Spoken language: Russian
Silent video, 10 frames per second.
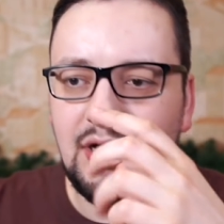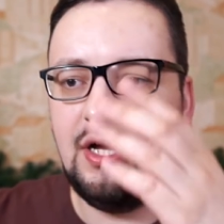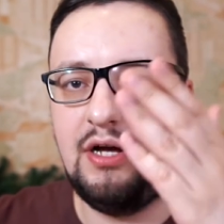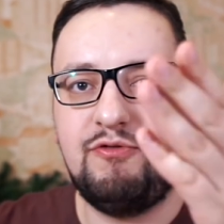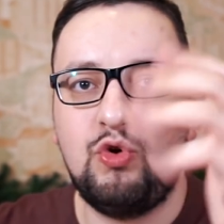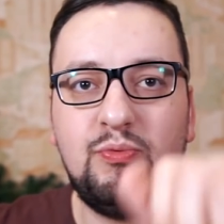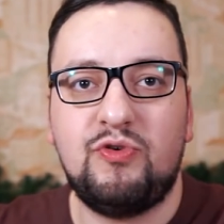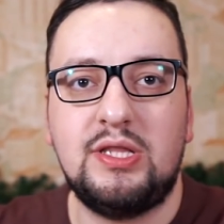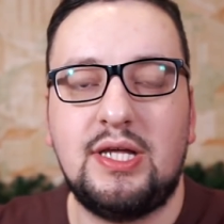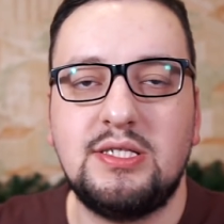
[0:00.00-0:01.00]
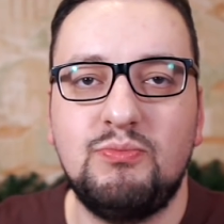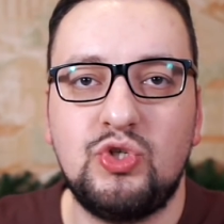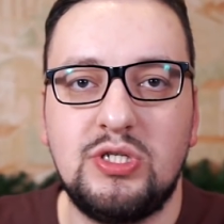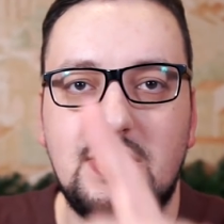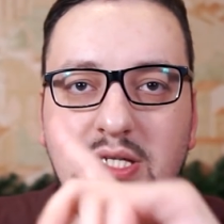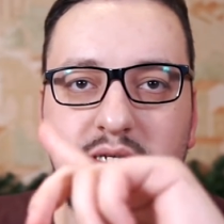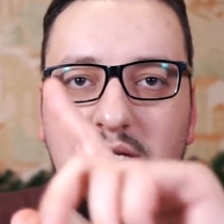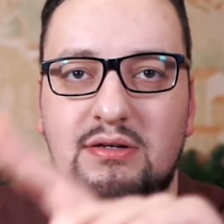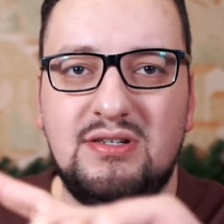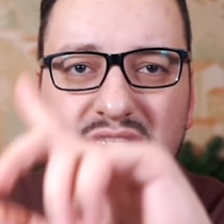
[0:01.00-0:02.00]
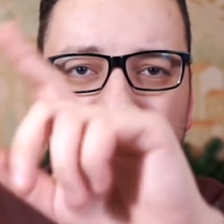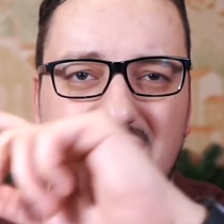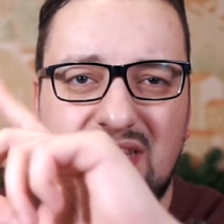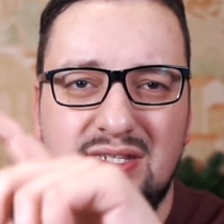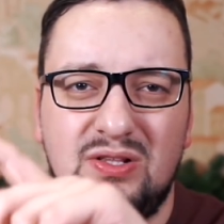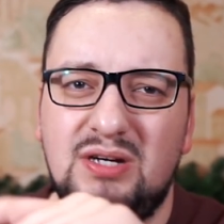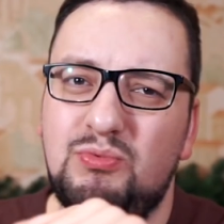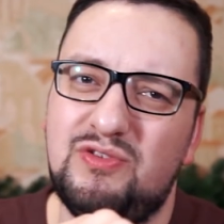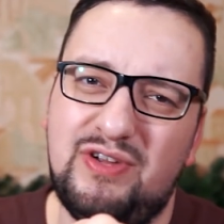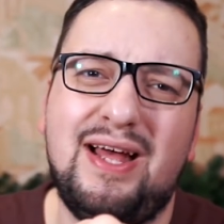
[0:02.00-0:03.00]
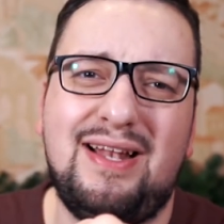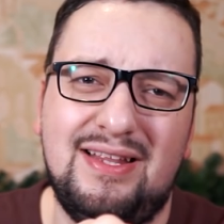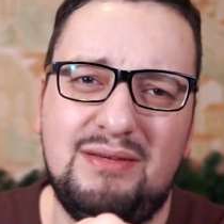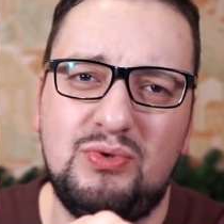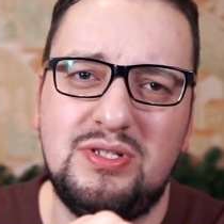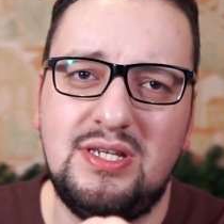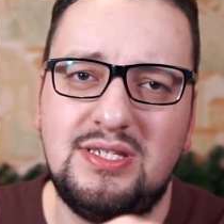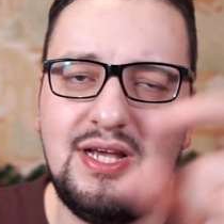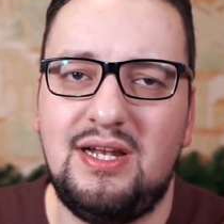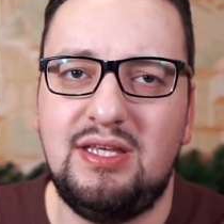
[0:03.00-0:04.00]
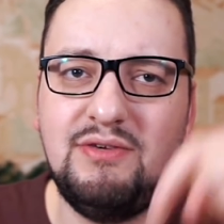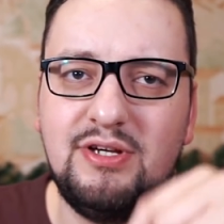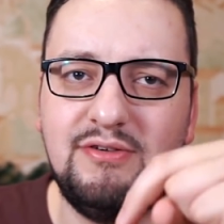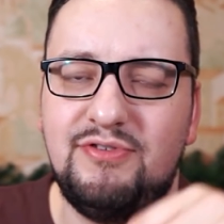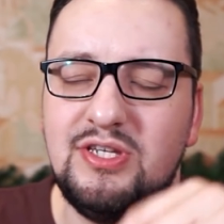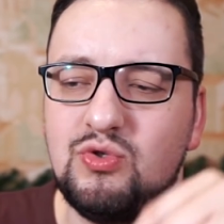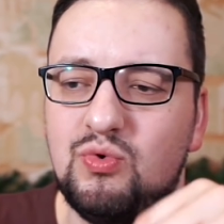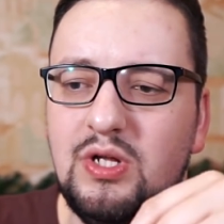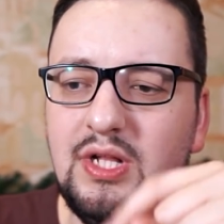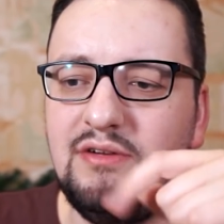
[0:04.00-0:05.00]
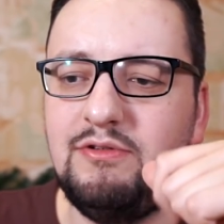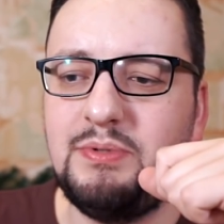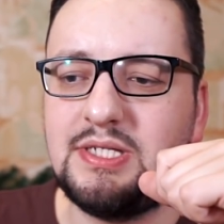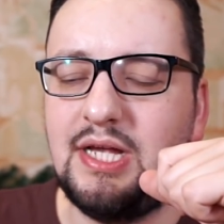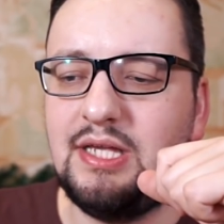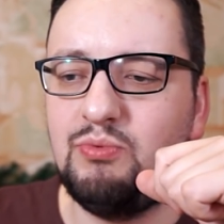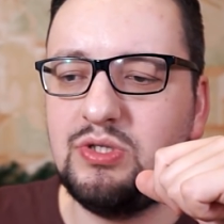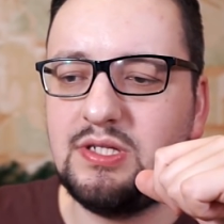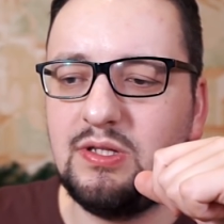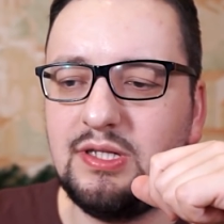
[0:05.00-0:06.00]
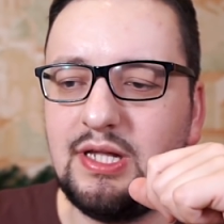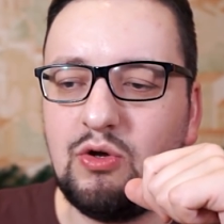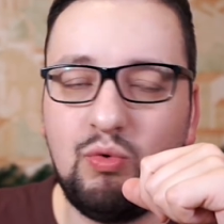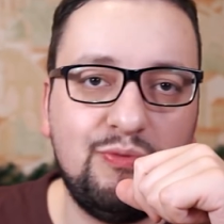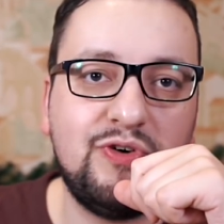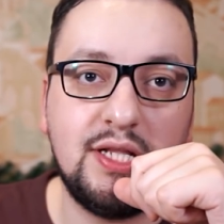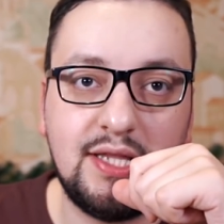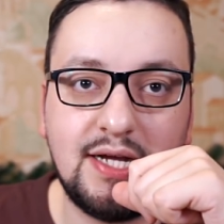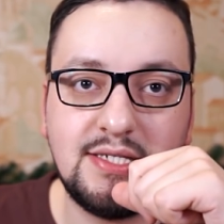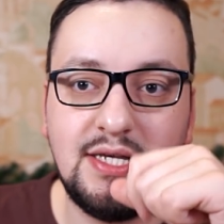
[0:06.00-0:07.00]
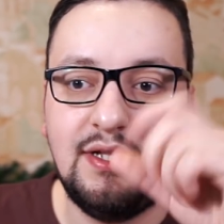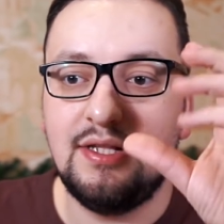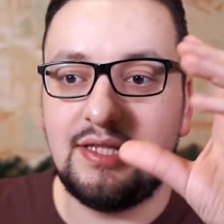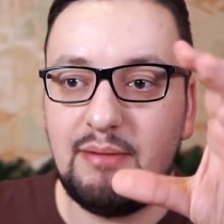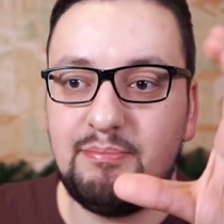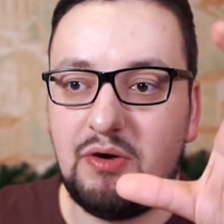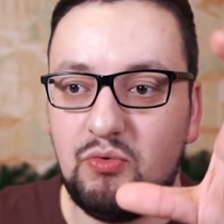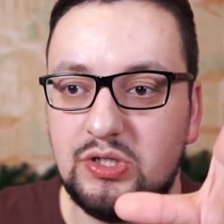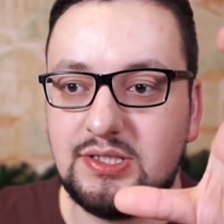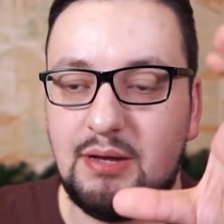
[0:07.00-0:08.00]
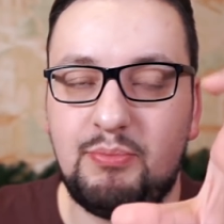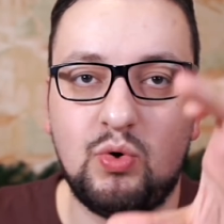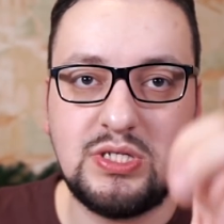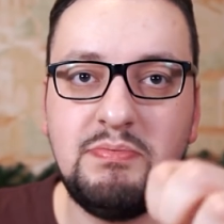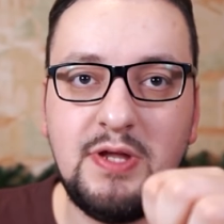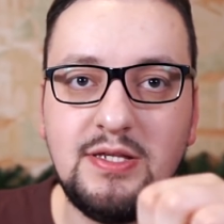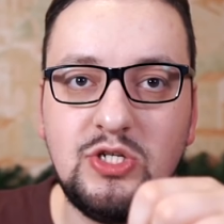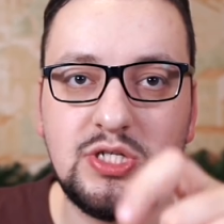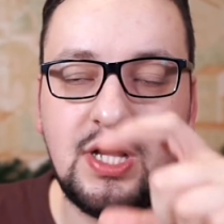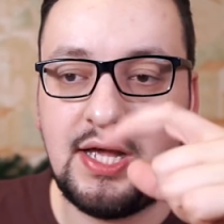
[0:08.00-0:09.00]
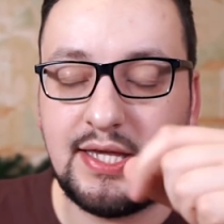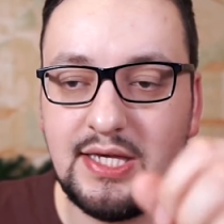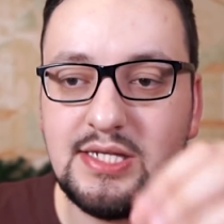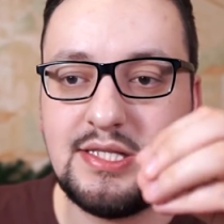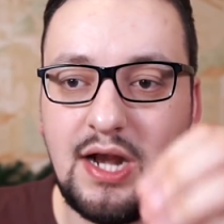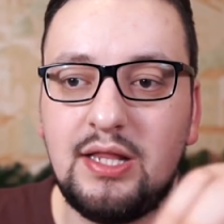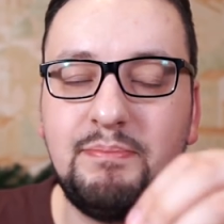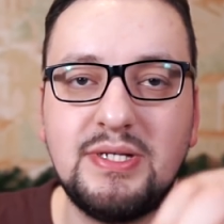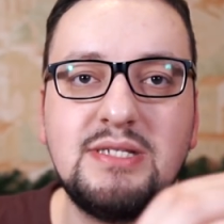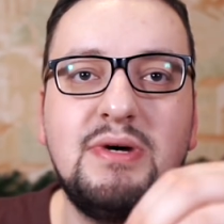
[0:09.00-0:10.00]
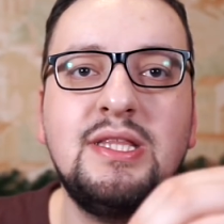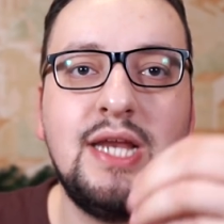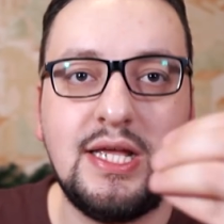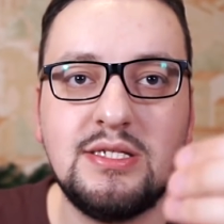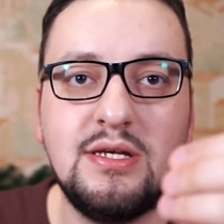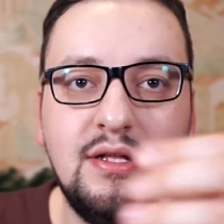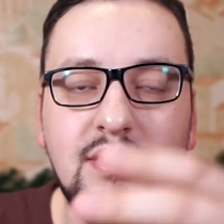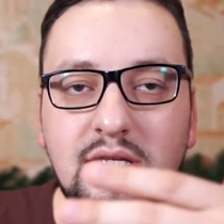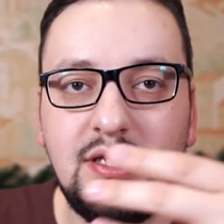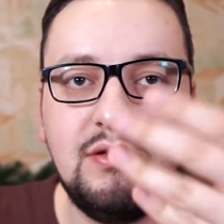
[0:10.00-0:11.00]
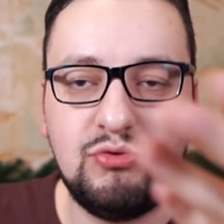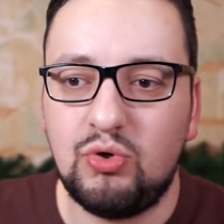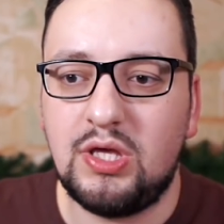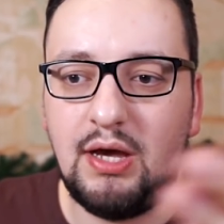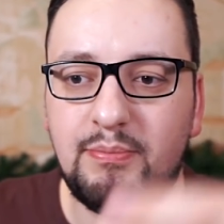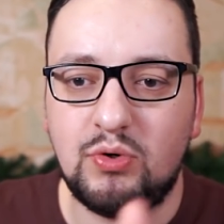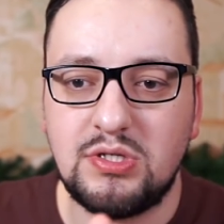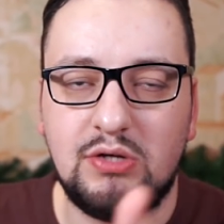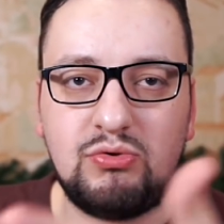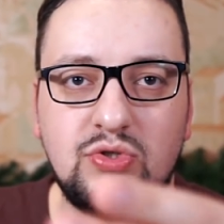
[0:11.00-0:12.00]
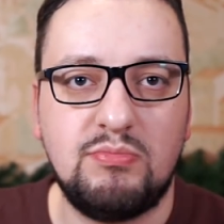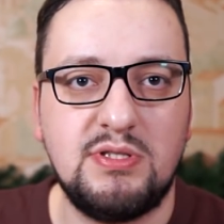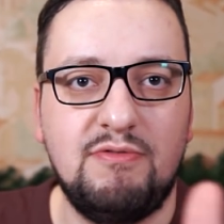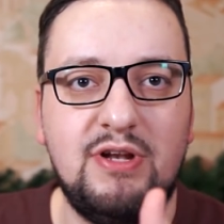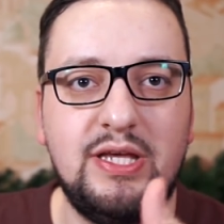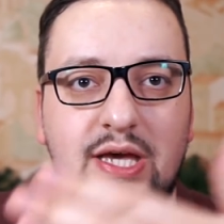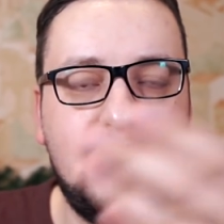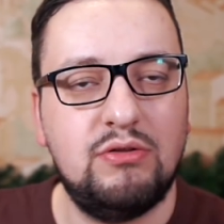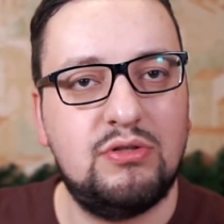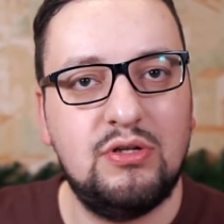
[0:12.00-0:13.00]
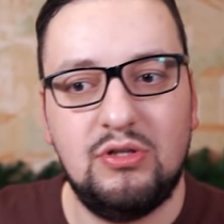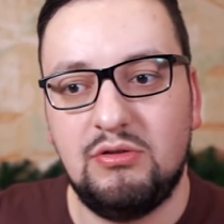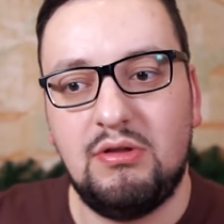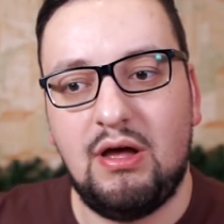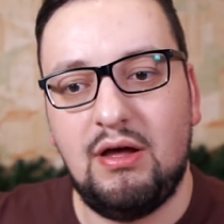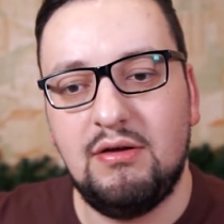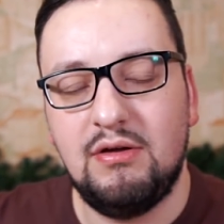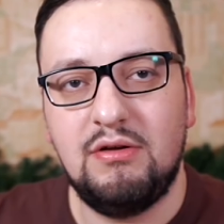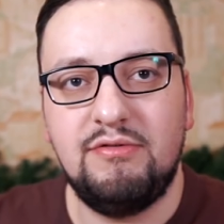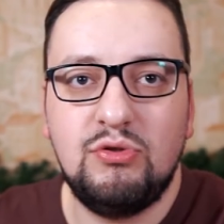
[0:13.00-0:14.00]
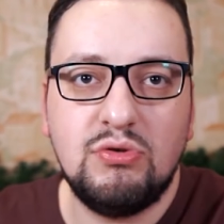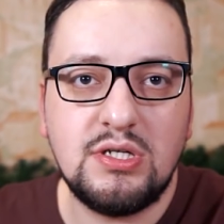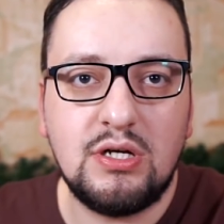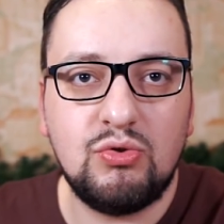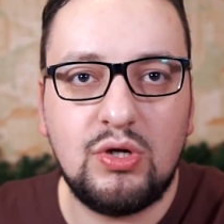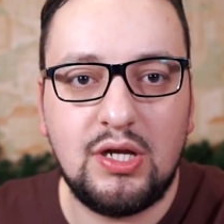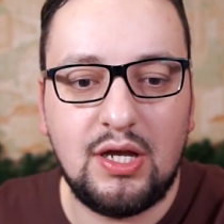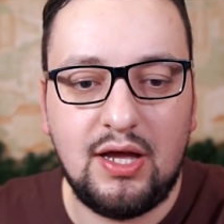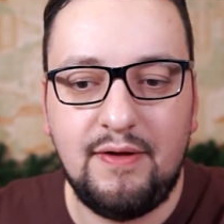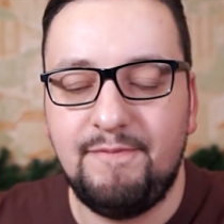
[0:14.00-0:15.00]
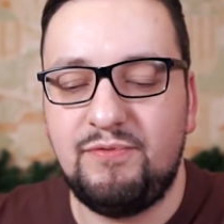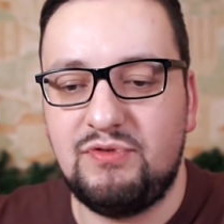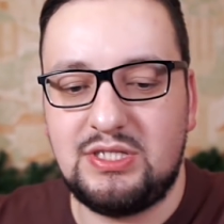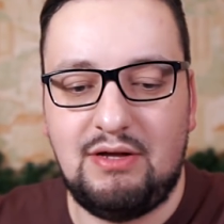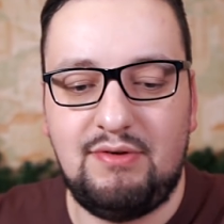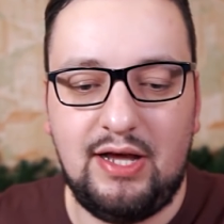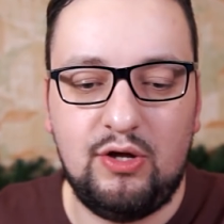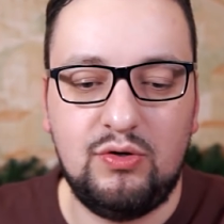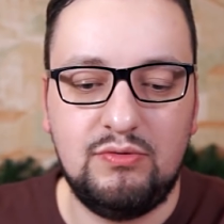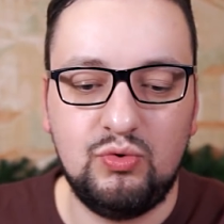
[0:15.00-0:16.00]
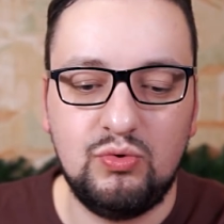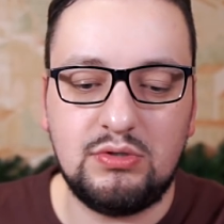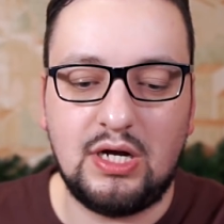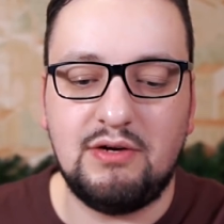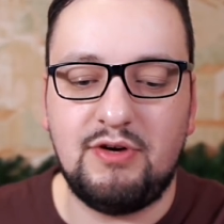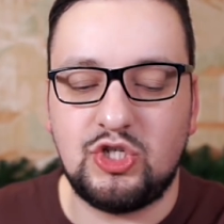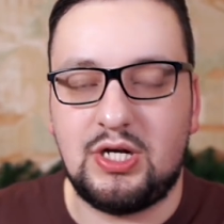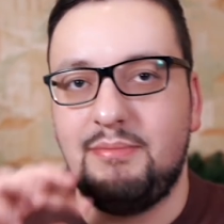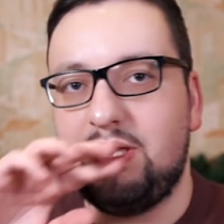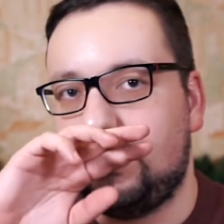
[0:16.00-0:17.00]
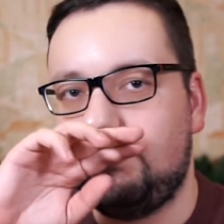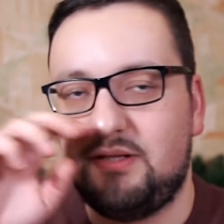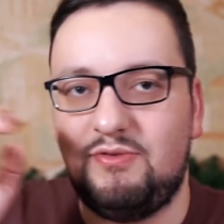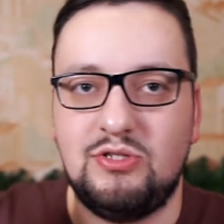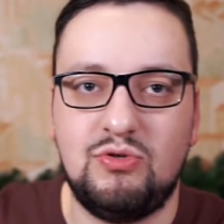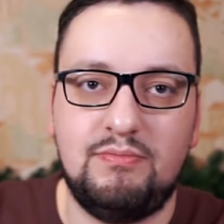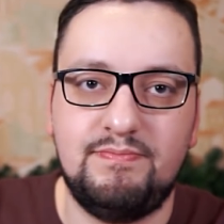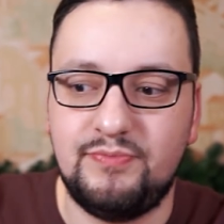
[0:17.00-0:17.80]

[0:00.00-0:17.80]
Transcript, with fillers: Э, в группу ВКонтакте можете зайти. Где-нибудь здесь ссылка будет. Вряд ли она будет здесь, я ленивый. Внизу в описании будет ссылка на группу ВКонтакте. Там проводятся опросы периодически, какие страны посмотреть. И другие опросы, которые, собственно, влияют на видосы, которые я выставляю. Ну, как и ваши комменты под видео.